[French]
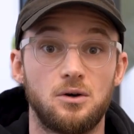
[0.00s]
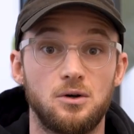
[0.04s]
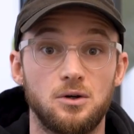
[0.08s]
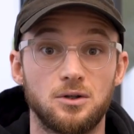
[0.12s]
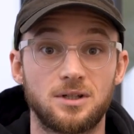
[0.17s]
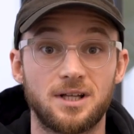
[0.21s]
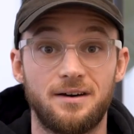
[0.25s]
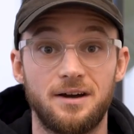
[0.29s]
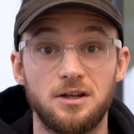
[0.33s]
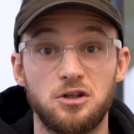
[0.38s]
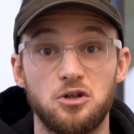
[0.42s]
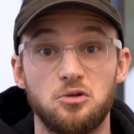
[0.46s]
Le
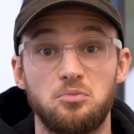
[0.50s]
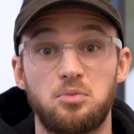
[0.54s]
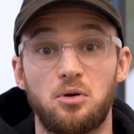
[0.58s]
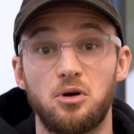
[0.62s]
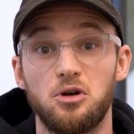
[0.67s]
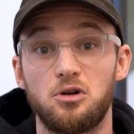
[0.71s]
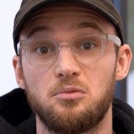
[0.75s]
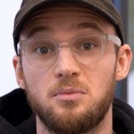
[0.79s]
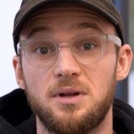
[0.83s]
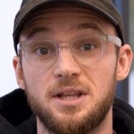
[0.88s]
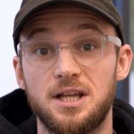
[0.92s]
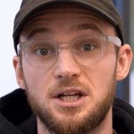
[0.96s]
travail de
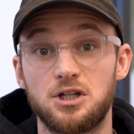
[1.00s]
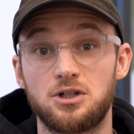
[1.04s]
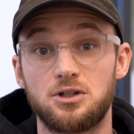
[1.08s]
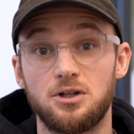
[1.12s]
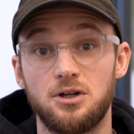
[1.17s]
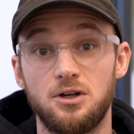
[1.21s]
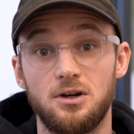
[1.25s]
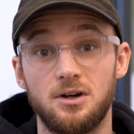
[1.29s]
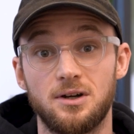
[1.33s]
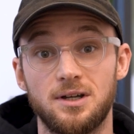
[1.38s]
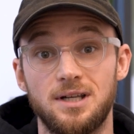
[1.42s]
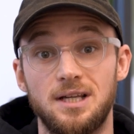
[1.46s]
product
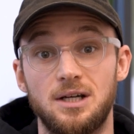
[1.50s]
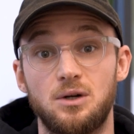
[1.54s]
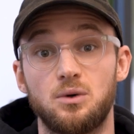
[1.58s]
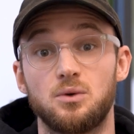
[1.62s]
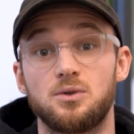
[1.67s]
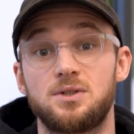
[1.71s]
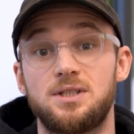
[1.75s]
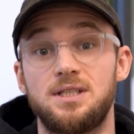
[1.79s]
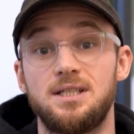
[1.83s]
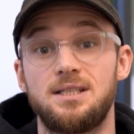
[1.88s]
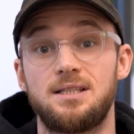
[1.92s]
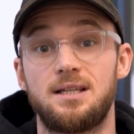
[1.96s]
manager, il
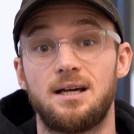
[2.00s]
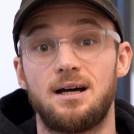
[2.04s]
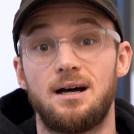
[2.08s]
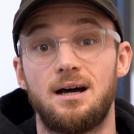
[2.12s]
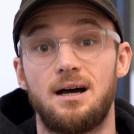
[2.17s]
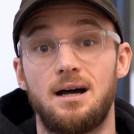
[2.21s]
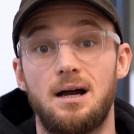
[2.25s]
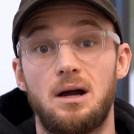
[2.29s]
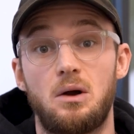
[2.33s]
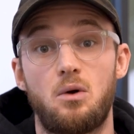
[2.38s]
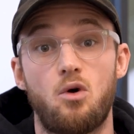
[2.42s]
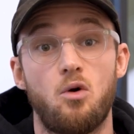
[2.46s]
consiste
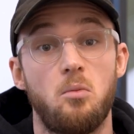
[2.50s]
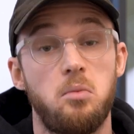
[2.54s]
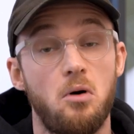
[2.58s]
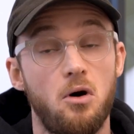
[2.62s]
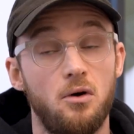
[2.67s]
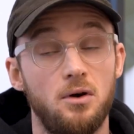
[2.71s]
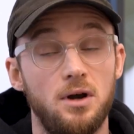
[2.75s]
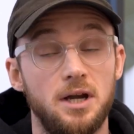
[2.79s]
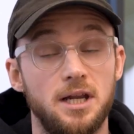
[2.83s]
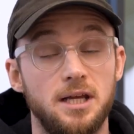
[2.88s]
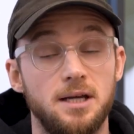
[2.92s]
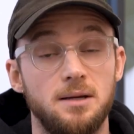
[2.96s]
à
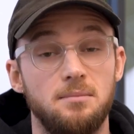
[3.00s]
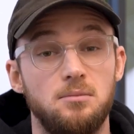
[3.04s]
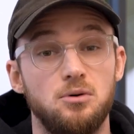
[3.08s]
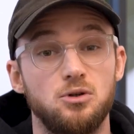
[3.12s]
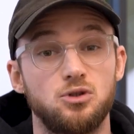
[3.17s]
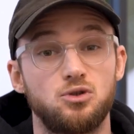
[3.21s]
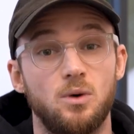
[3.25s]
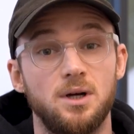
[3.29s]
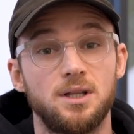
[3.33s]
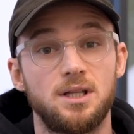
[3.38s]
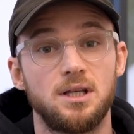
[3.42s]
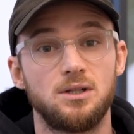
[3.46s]
comprendre les
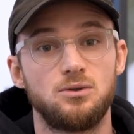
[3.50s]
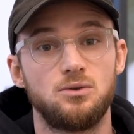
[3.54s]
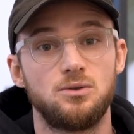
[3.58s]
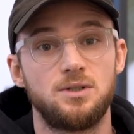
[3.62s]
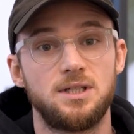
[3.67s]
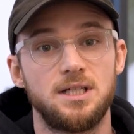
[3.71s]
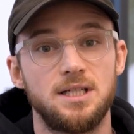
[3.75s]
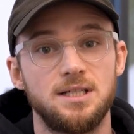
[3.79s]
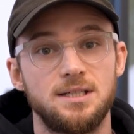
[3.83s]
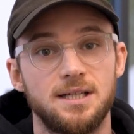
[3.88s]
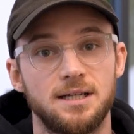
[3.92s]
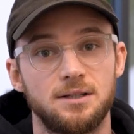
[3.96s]
besoins des
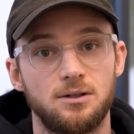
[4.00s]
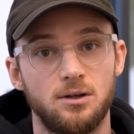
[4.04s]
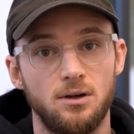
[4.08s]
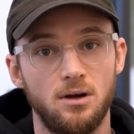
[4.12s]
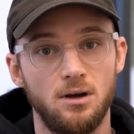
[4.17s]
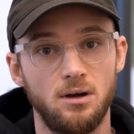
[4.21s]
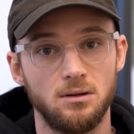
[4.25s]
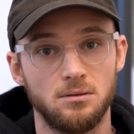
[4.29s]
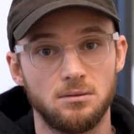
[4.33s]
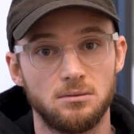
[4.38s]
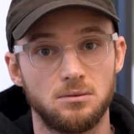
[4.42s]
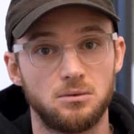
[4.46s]

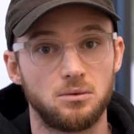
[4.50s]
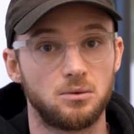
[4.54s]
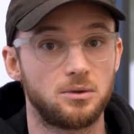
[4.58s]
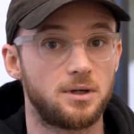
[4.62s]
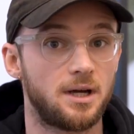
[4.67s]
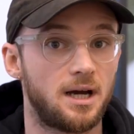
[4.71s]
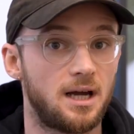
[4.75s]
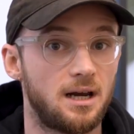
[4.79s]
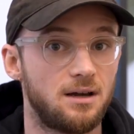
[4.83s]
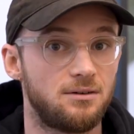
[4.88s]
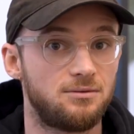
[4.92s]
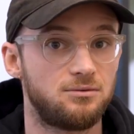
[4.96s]
utilisateurs,
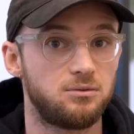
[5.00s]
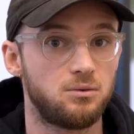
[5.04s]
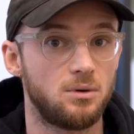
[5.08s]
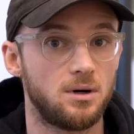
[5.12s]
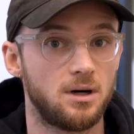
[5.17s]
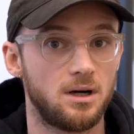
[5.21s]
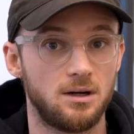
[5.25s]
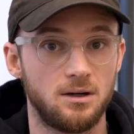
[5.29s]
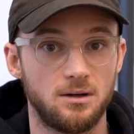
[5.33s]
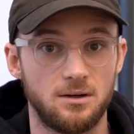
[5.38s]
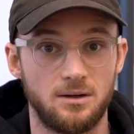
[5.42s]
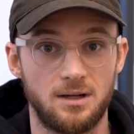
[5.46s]
donc à la
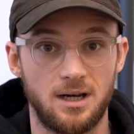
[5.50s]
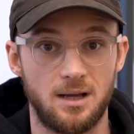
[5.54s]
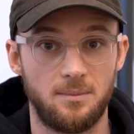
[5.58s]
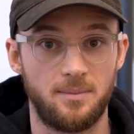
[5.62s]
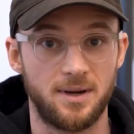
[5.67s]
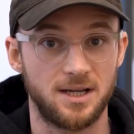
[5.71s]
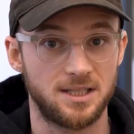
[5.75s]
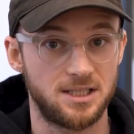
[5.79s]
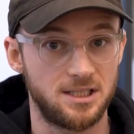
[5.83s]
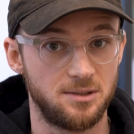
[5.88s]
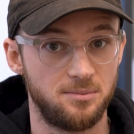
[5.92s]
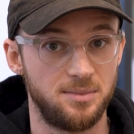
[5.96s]
fois euh, la
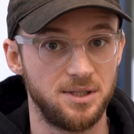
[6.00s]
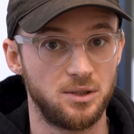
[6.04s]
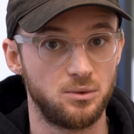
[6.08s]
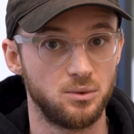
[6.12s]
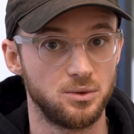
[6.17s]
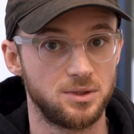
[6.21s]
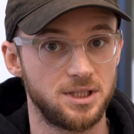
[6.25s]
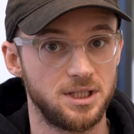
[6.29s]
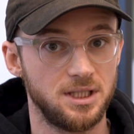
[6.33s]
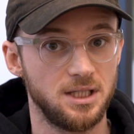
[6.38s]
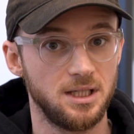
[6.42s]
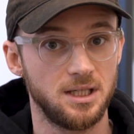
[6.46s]
partie
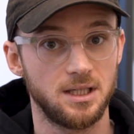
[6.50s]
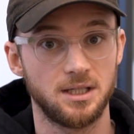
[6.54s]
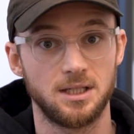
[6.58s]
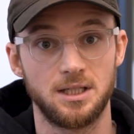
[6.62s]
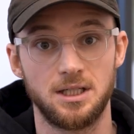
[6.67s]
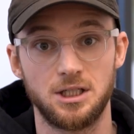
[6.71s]
B2C,